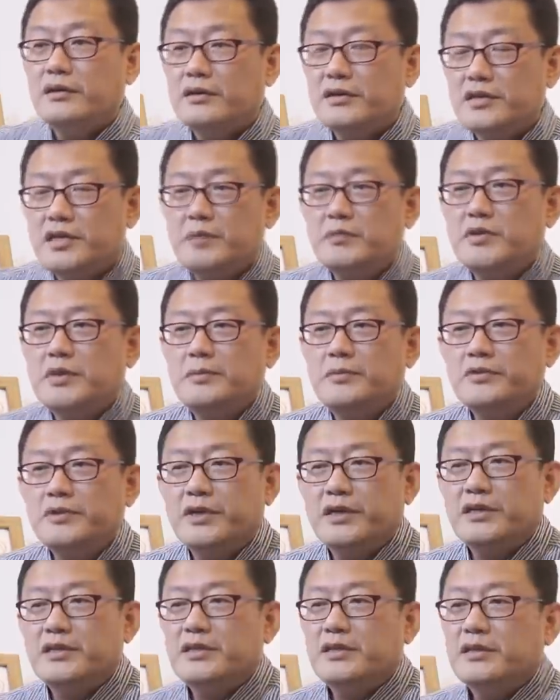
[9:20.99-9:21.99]

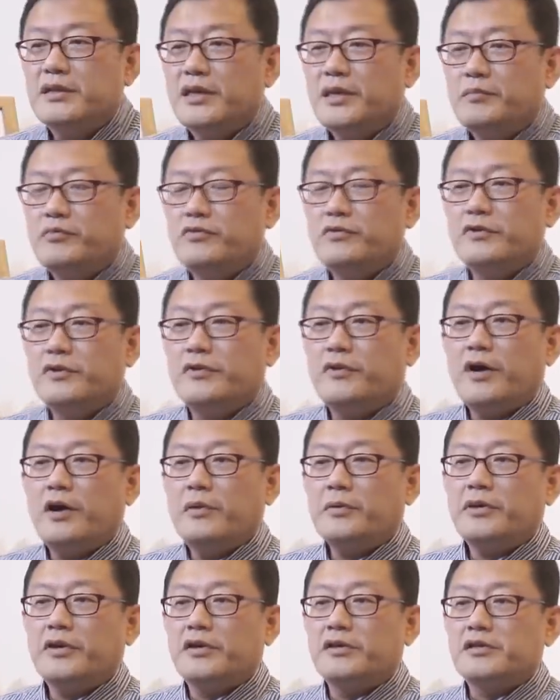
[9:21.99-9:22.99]
십지보살이신데 불교
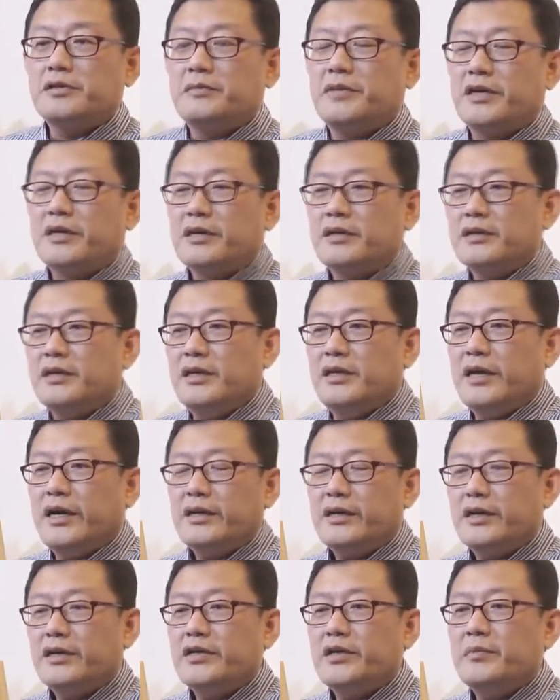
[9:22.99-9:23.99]
화엄경에서 말하는 이
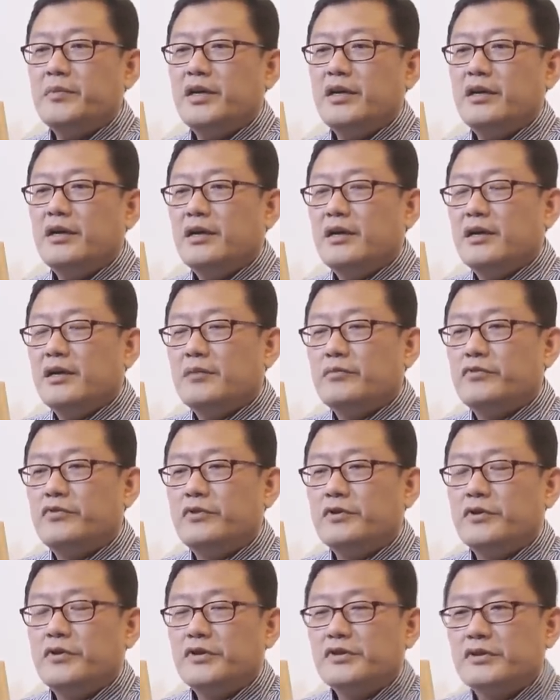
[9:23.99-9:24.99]
하나님이
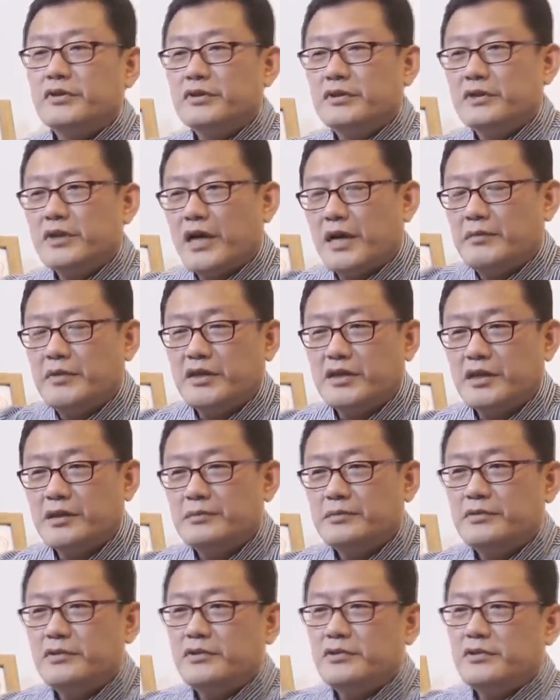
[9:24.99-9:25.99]
불교에서는
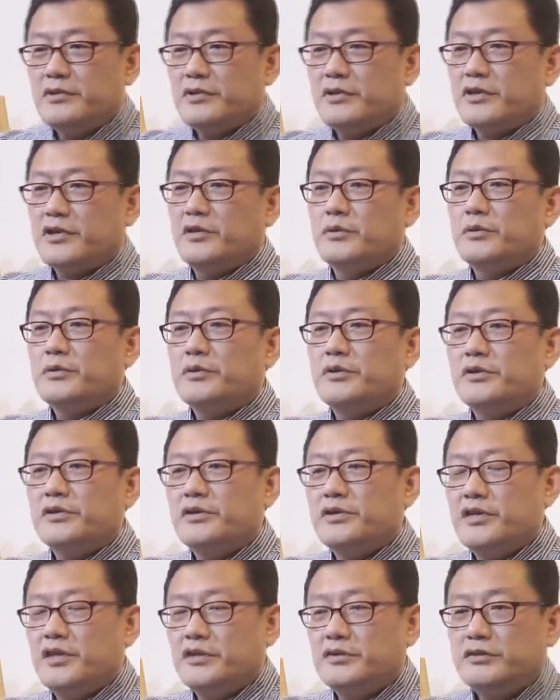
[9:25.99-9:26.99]
아미타불,
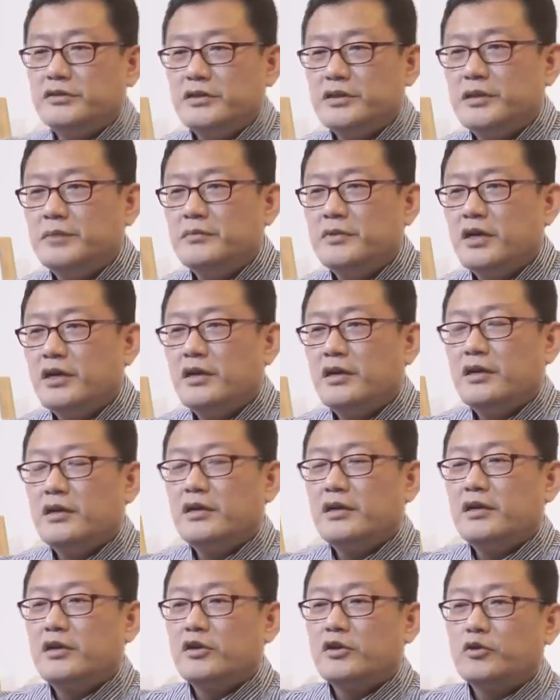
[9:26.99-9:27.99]
기독교에서는 예수님,
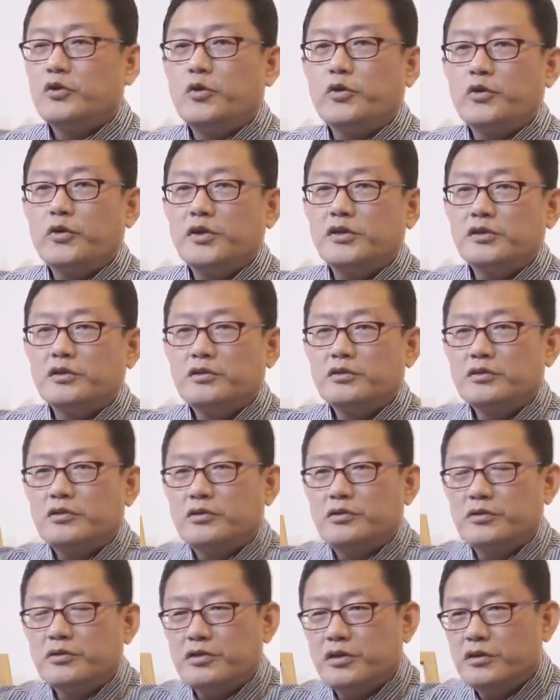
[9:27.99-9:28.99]
도교에서는
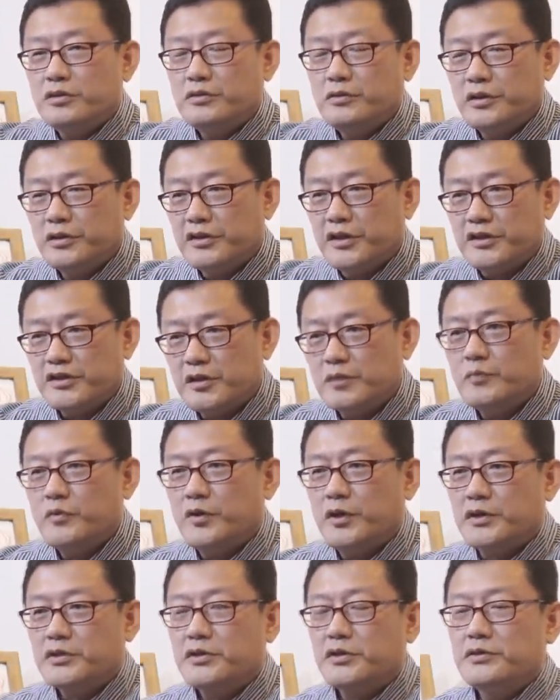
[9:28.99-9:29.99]
구천응원
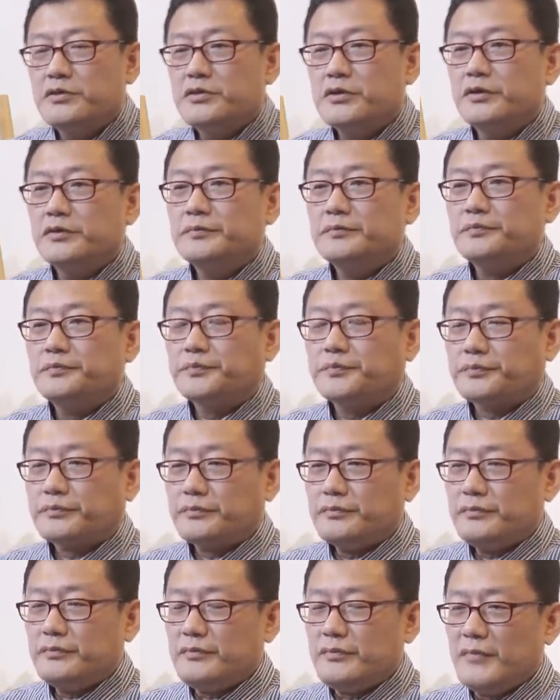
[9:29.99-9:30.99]
내성보와 천전,
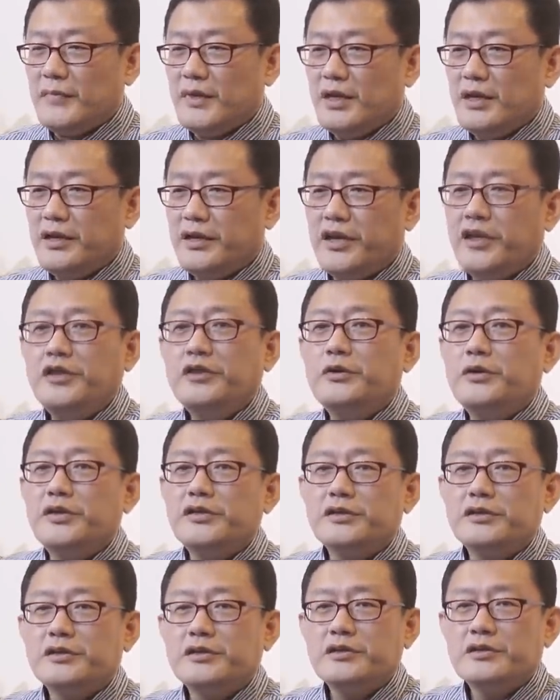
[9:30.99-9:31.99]

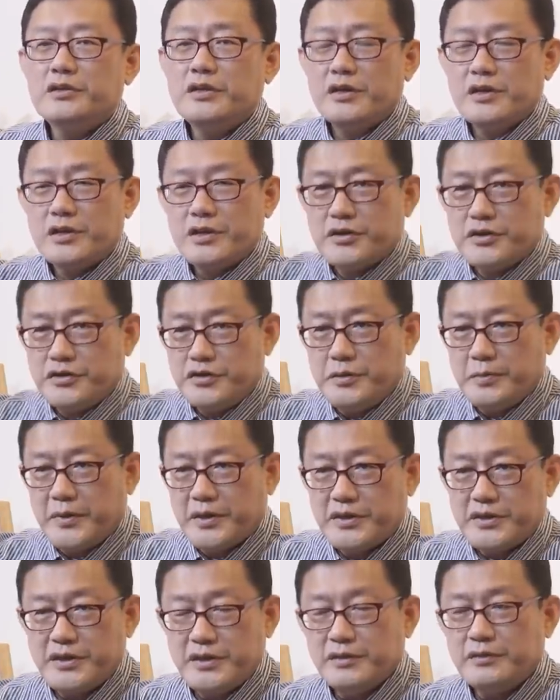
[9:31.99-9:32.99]
인도에서는
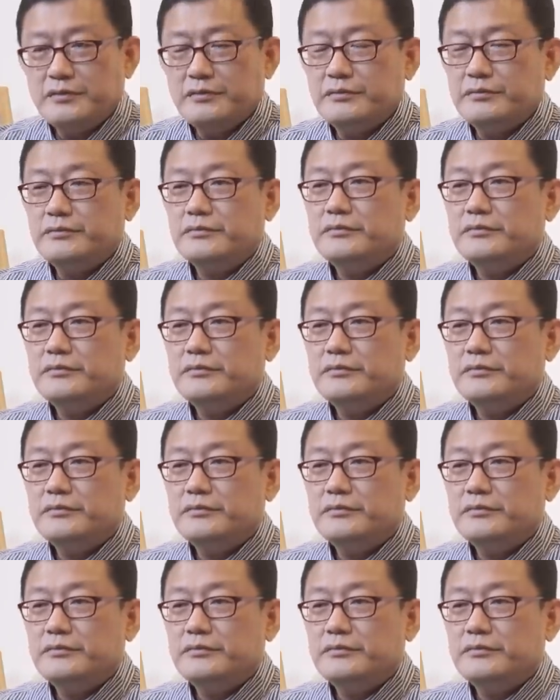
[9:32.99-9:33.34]
시바신,